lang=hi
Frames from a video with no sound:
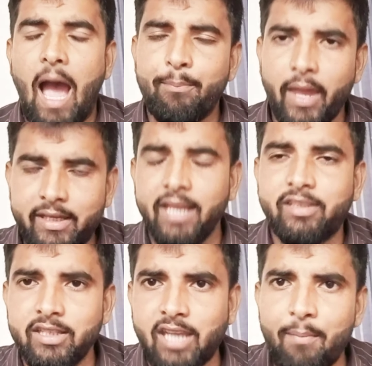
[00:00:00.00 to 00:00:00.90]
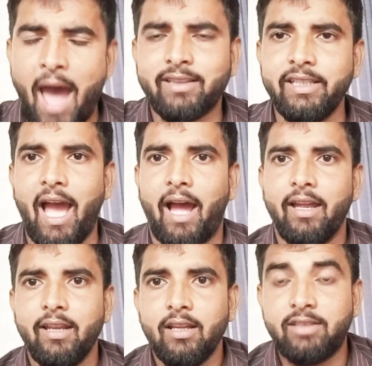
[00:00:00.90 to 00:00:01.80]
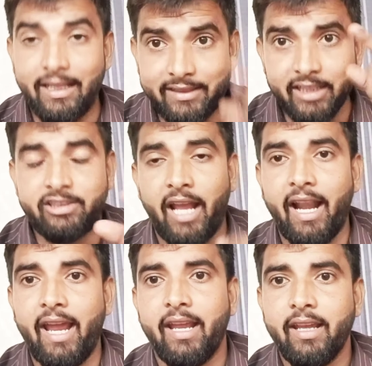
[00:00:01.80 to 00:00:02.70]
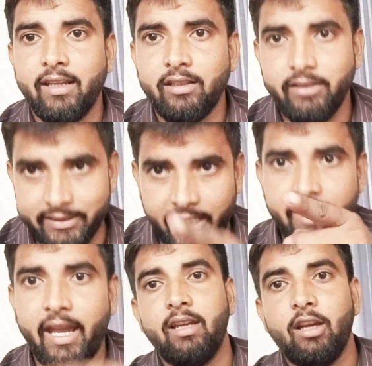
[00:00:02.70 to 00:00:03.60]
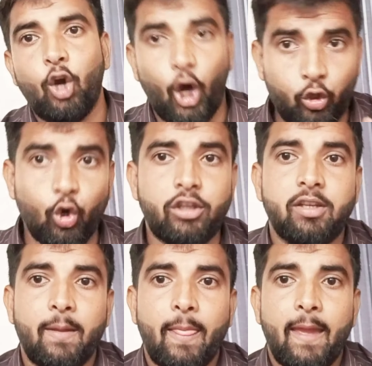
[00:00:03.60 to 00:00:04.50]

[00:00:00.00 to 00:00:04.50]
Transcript: आपने खींच खींच के मार दिया छत्तीस छर्रे ये सही है और कुछ